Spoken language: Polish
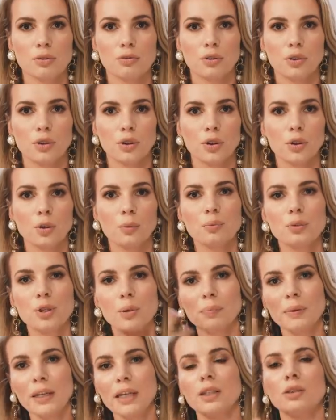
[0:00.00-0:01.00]
swoją
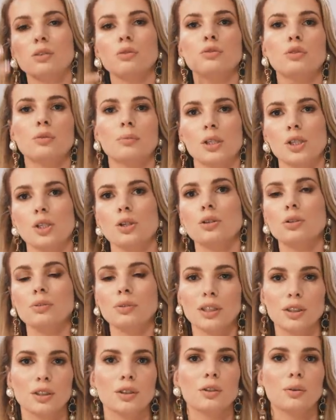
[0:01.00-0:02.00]
przepiękną, wymarzoną,
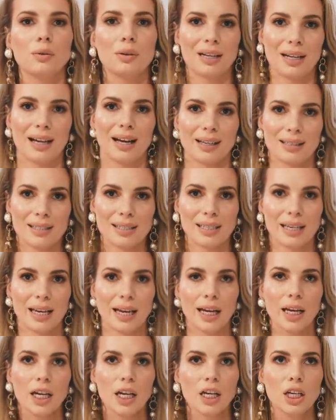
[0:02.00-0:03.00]
jedyną
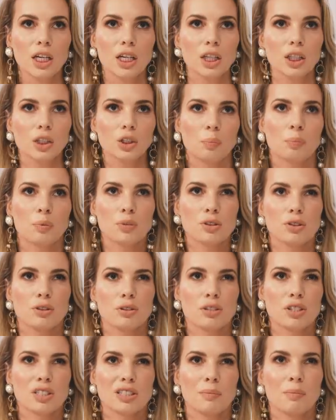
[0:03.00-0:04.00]
kreację, to po co
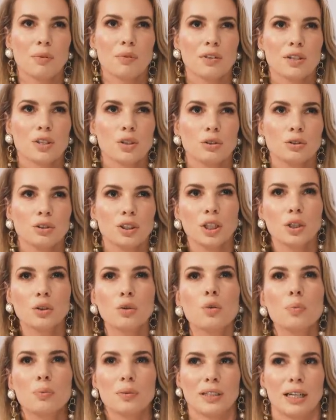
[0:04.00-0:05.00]
odstępować od jej
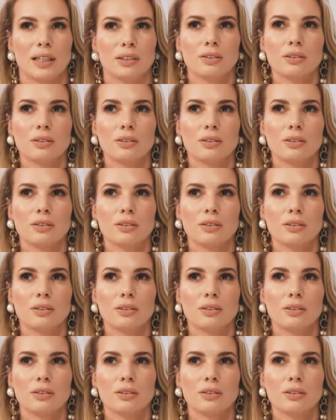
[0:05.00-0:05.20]
kupna?